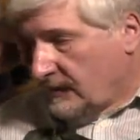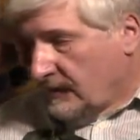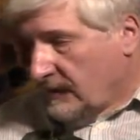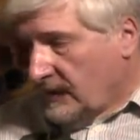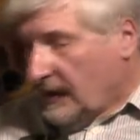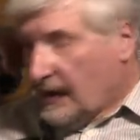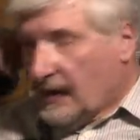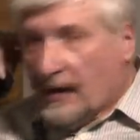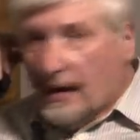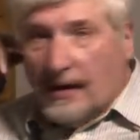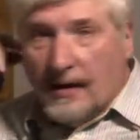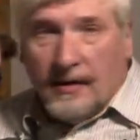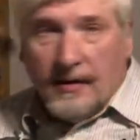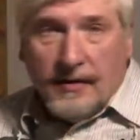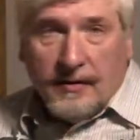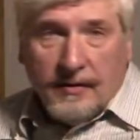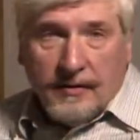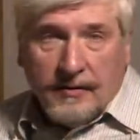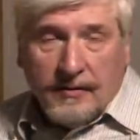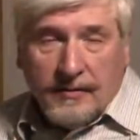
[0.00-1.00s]
а как
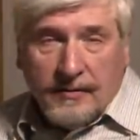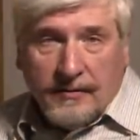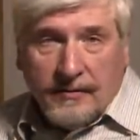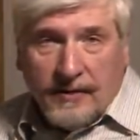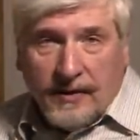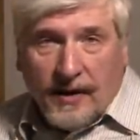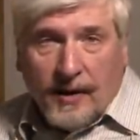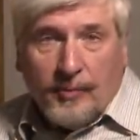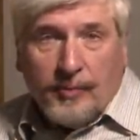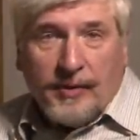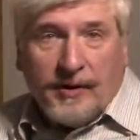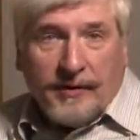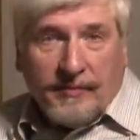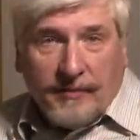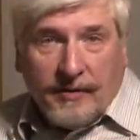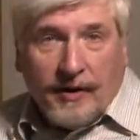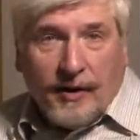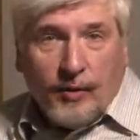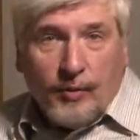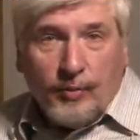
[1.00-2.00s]
я
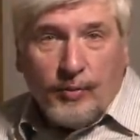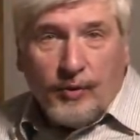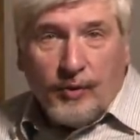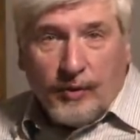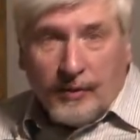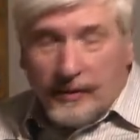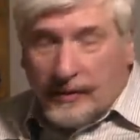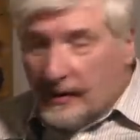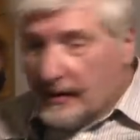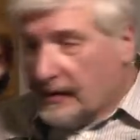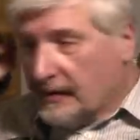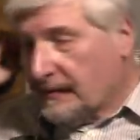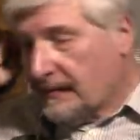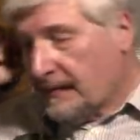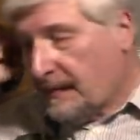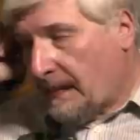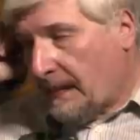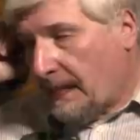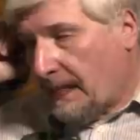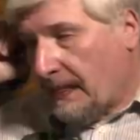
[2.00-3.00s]
проявляю пленки?
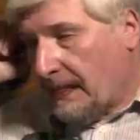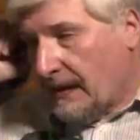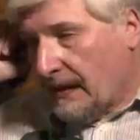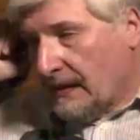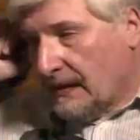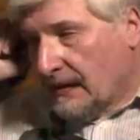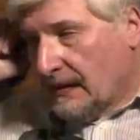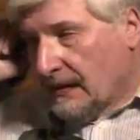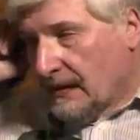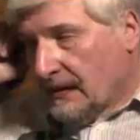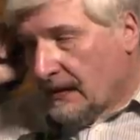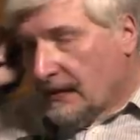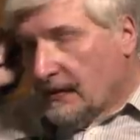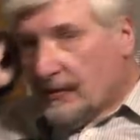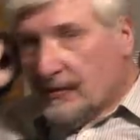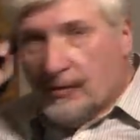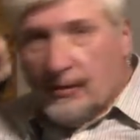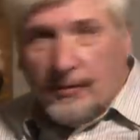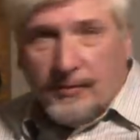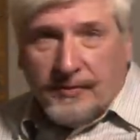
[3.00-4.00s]

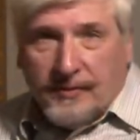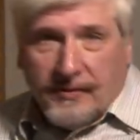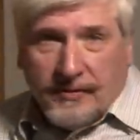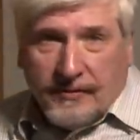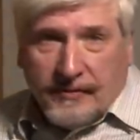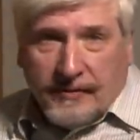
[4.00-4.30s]
Собственно